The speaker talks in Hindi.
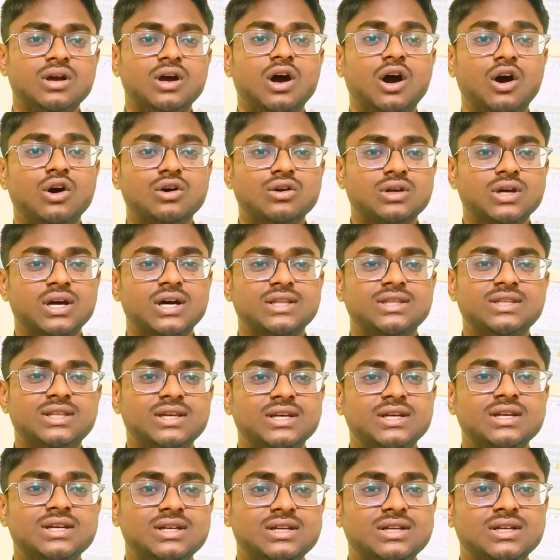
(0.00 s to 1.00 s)
और कहते
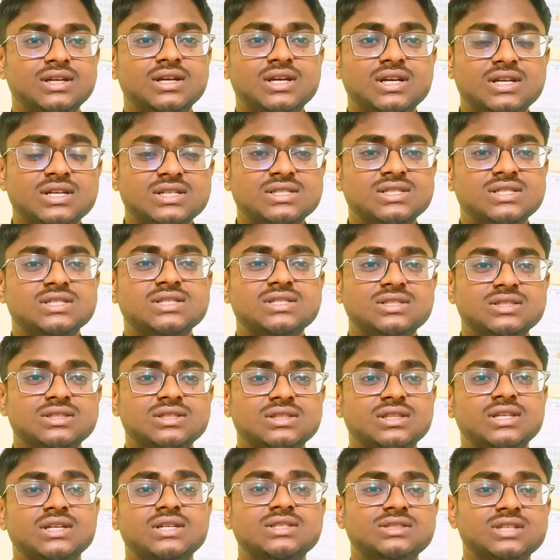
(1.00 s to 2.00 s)
हैं जिस
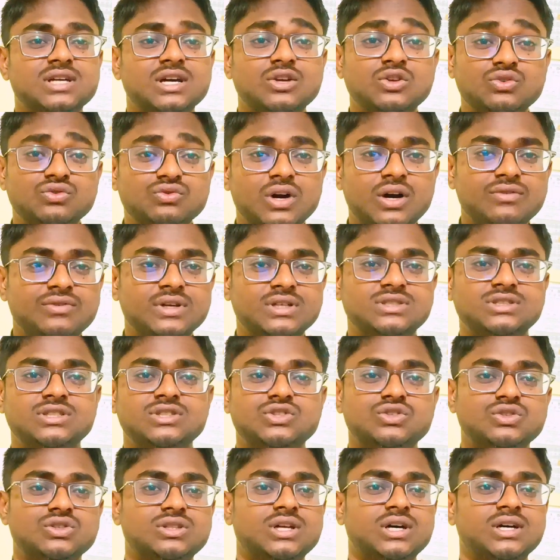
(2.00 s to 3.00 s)
देश का युवा
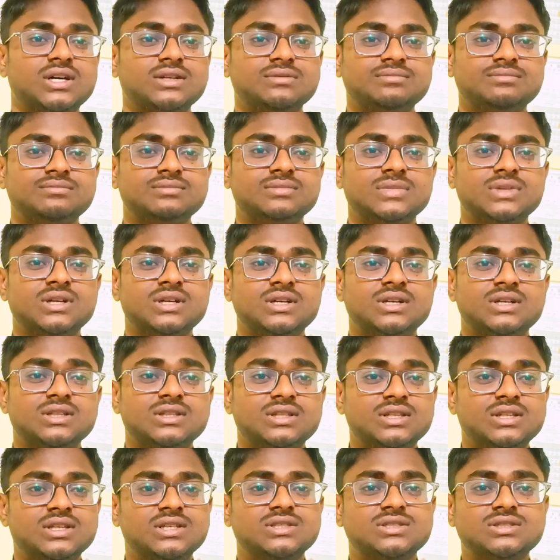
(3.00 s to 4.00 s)
विकसित होता है
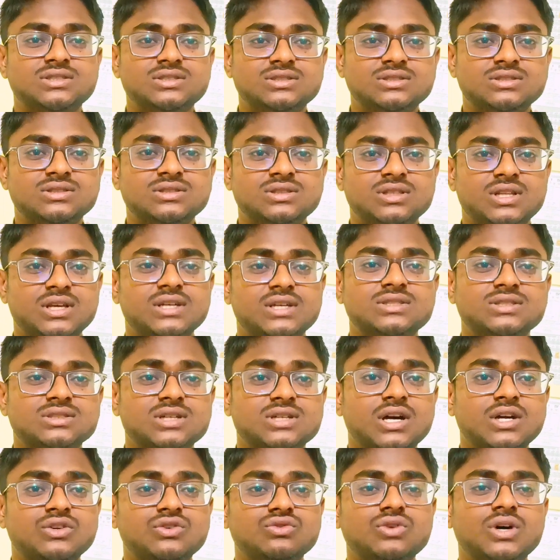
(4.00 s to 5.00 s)
देश देश
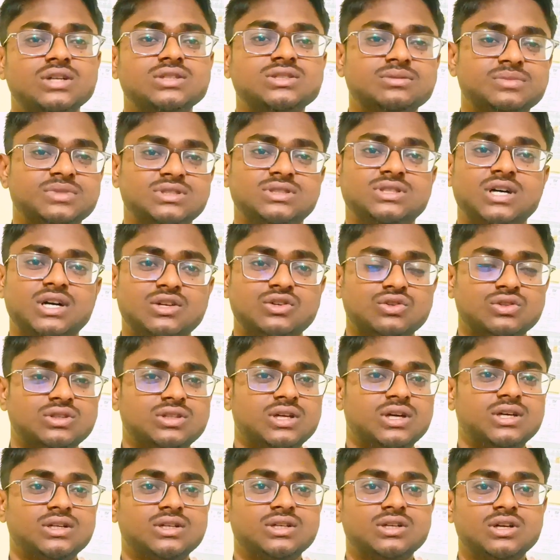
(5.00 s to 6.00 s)
का युवा समझदार
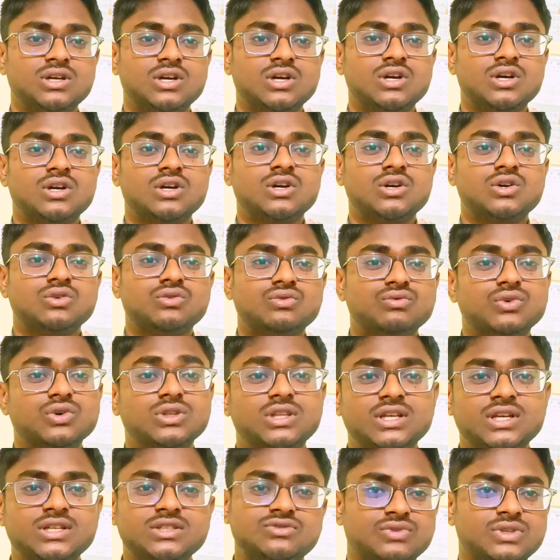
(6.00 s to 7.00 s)
होता है वो
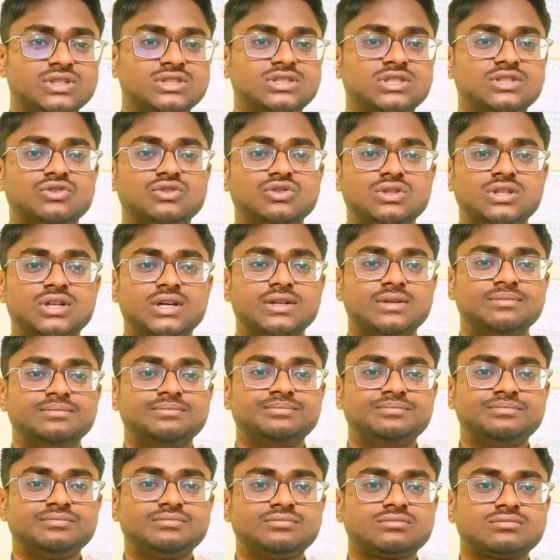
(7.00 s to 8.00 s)
देश विकसित होता है
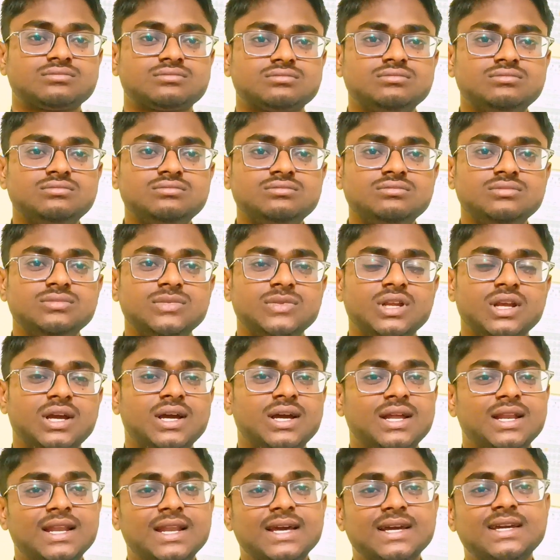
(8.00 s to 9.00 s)

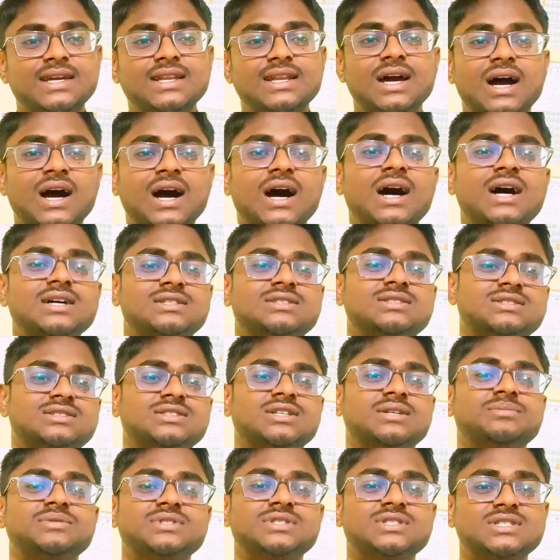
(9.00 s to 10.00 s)
लेकिन आज
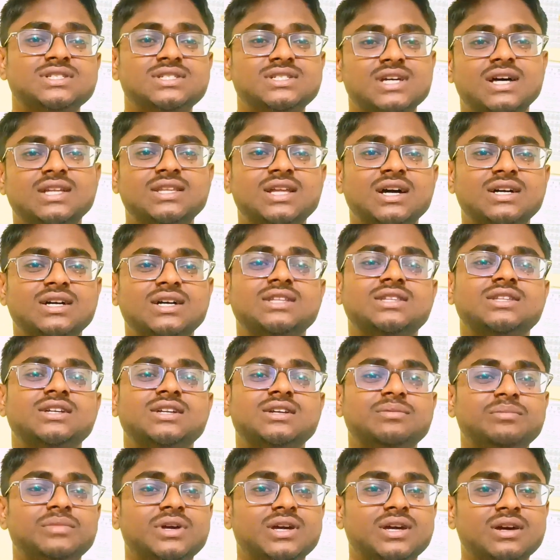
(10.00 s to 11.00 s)
सबसे ज़्यादा खतरे
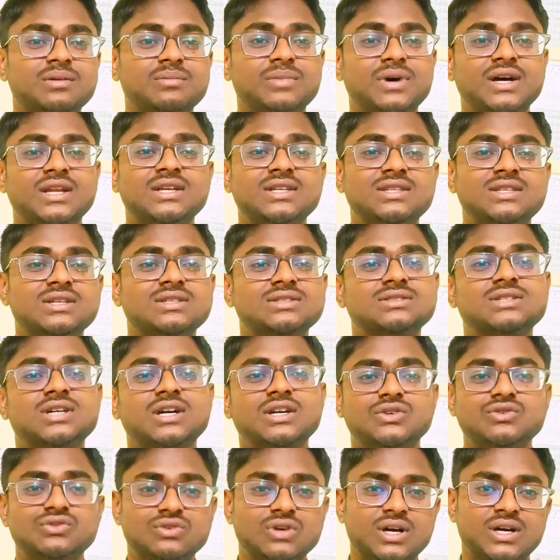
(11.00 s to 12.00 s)
में हमारे देश का
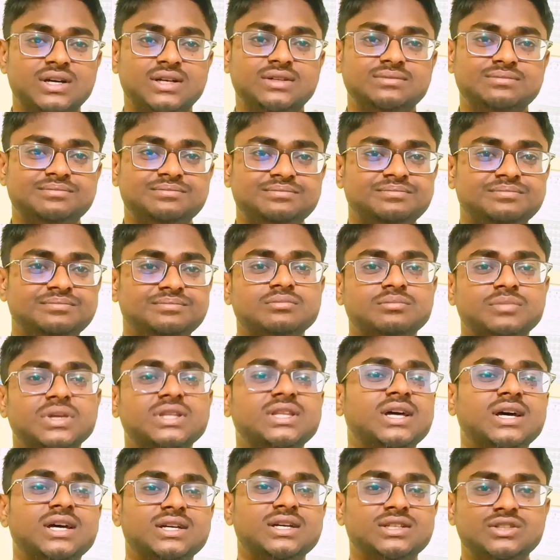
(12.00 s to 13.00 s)
युवा है
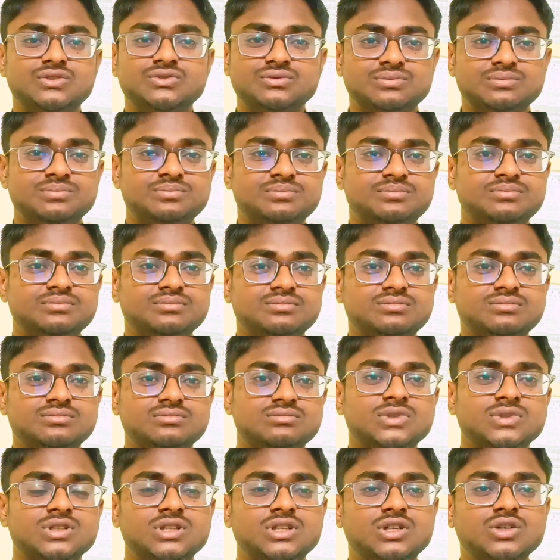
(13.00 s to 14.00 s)
पता है क्यों
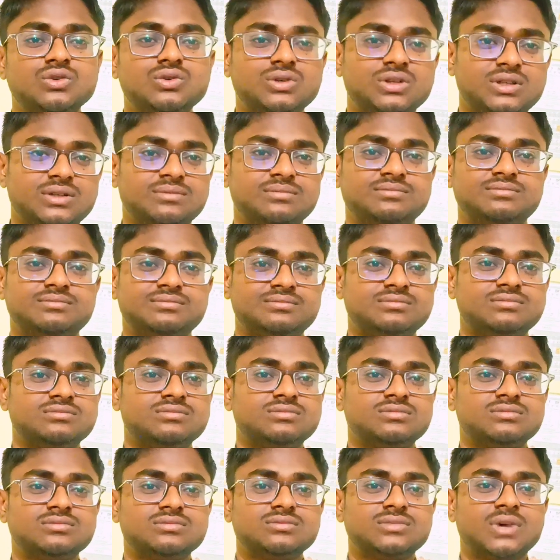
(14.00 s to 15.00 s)
क्योंकि
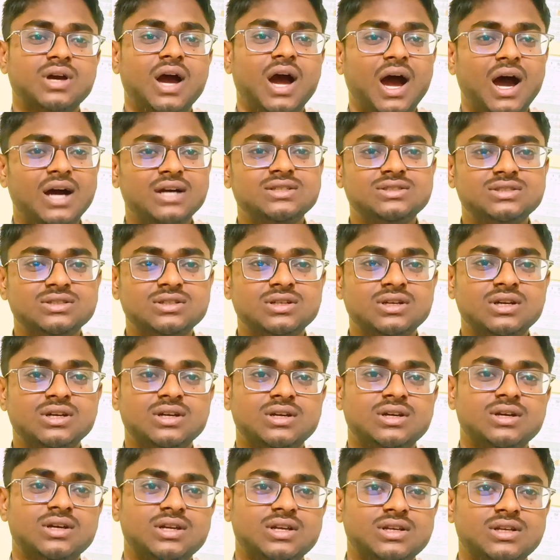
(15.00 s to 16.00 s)
आज
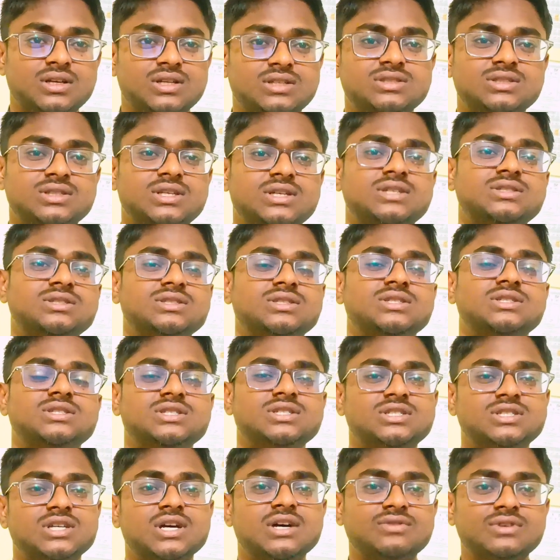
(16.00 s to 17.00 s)
इस देश की
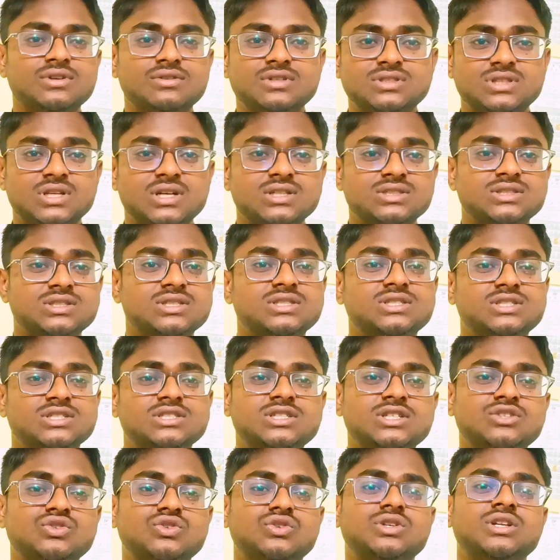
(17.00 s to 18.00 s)
शिक्षा व्यवस्था से
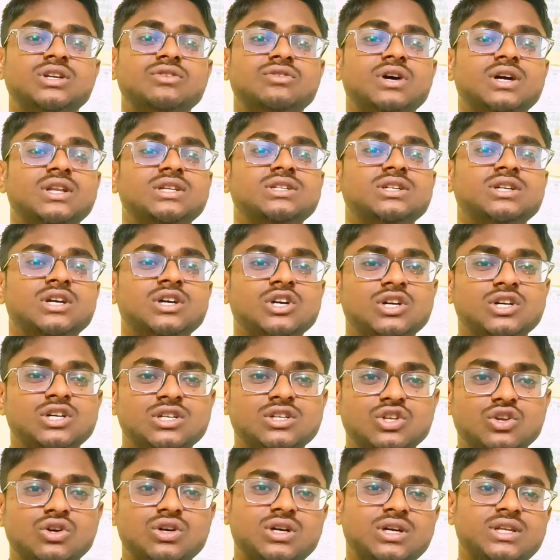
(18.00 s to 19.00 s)
सृजन होने वाली
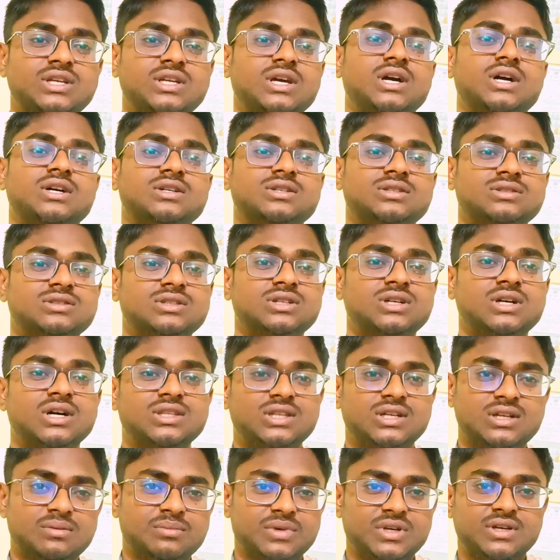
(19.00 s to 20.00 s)
नौकरियां
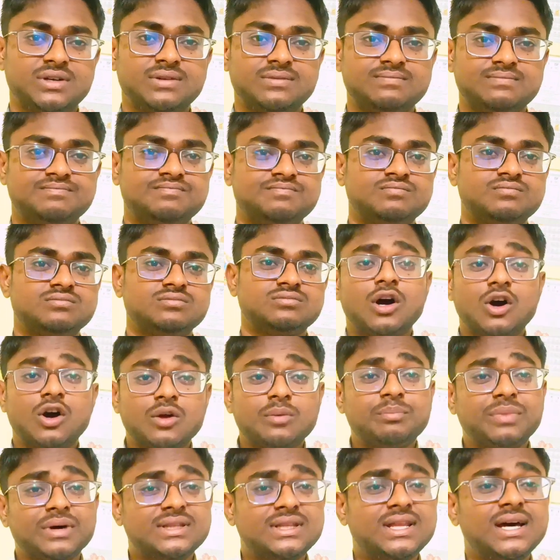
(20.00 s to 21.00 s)
खतरे में हैं
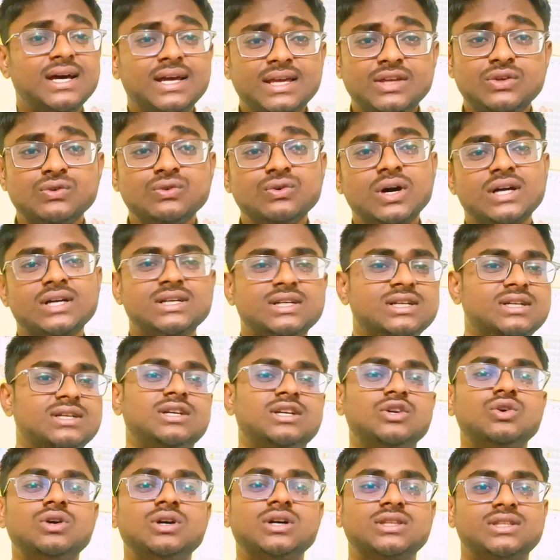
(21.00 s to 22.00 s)
और पता है युवा
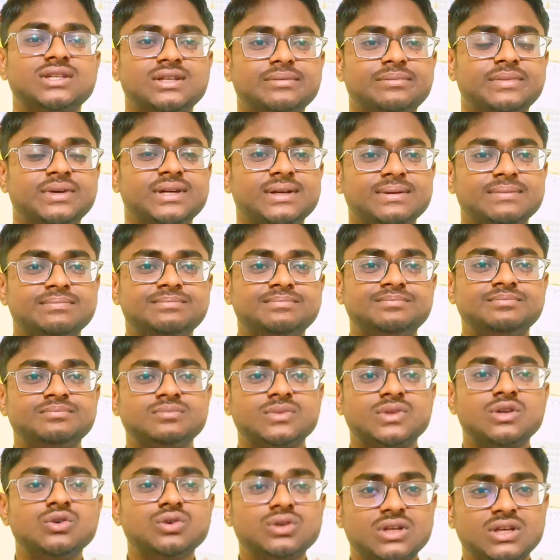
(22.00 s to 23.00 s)
क्यों खतरे में है
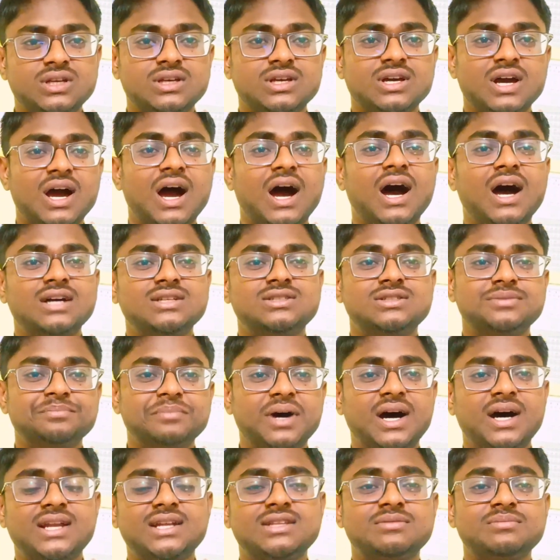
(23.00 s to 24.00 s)
क्योंकि आज
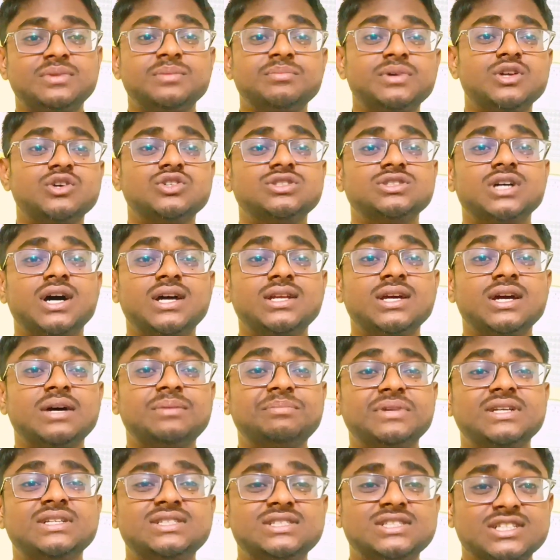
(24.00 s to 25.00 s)
भारत में बेरोजगारी
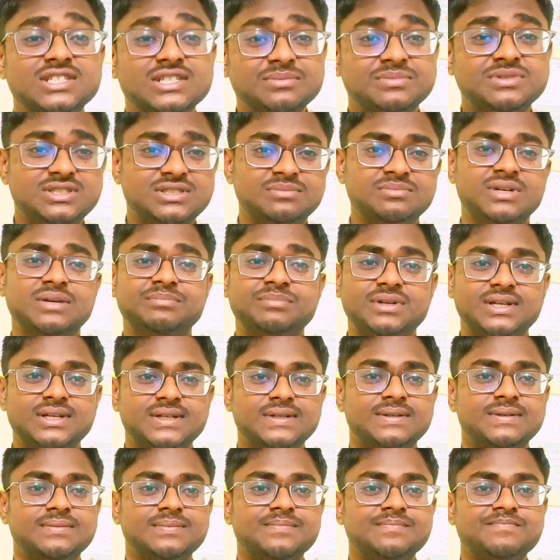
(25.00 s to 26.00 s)
अपनी चरम सीमा पर
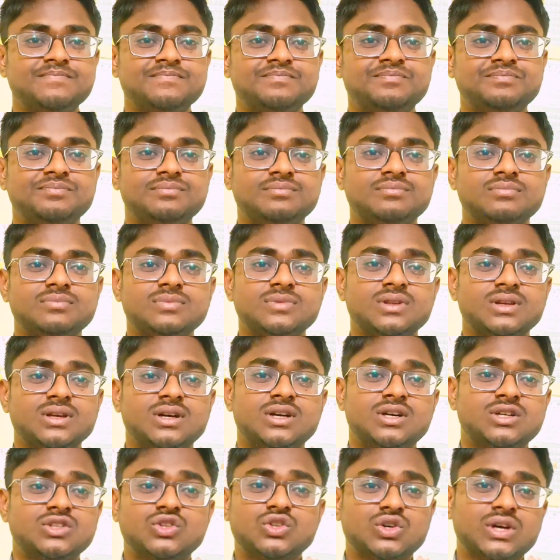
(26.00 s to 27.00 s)
है
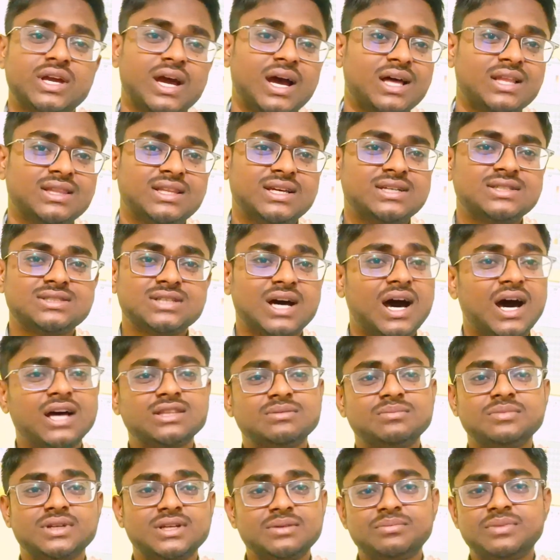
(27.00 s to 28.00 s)
तो क्या देश
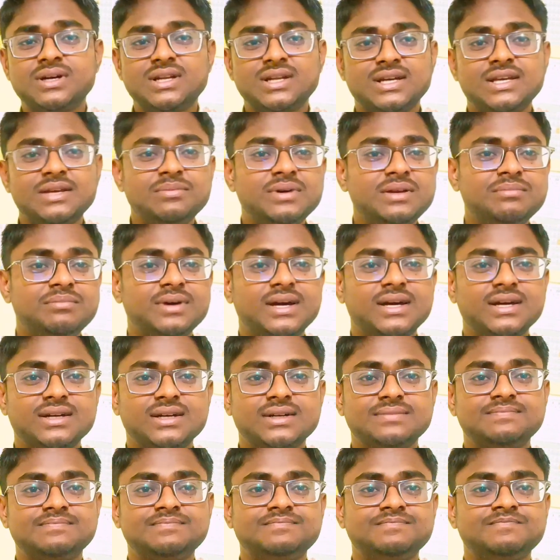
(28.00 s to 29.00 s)
आत्मनिर्भर नहीं बन
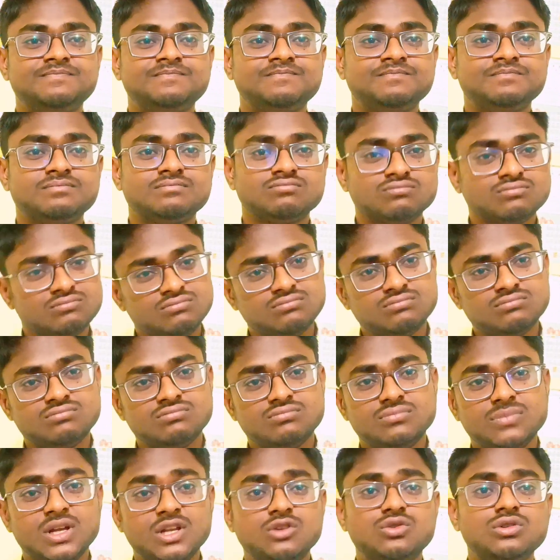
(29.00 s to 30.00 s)
पाएगा
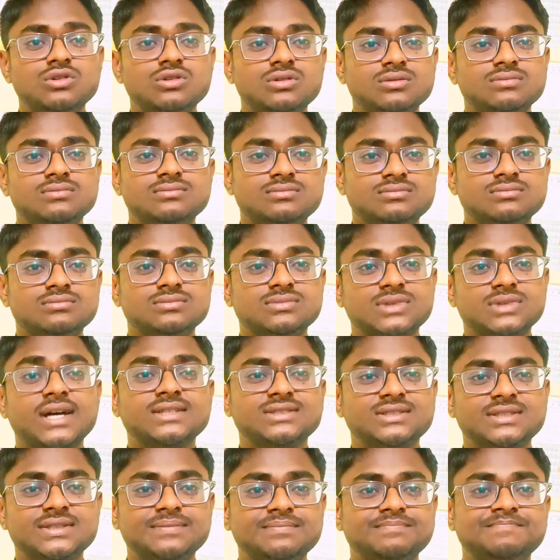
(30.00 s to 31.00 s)
बिल्कुल
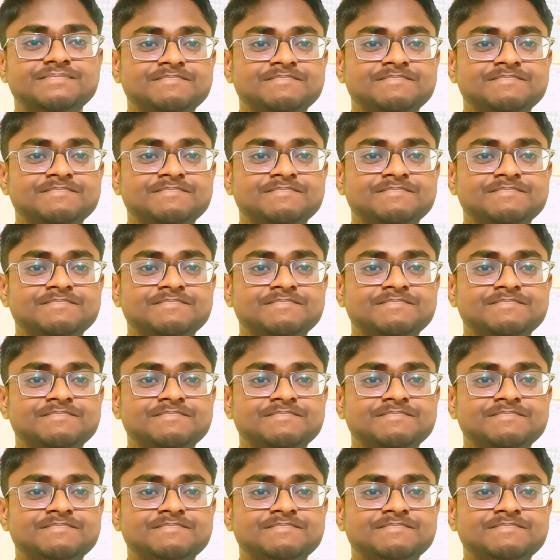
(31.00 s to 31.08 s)
कैसे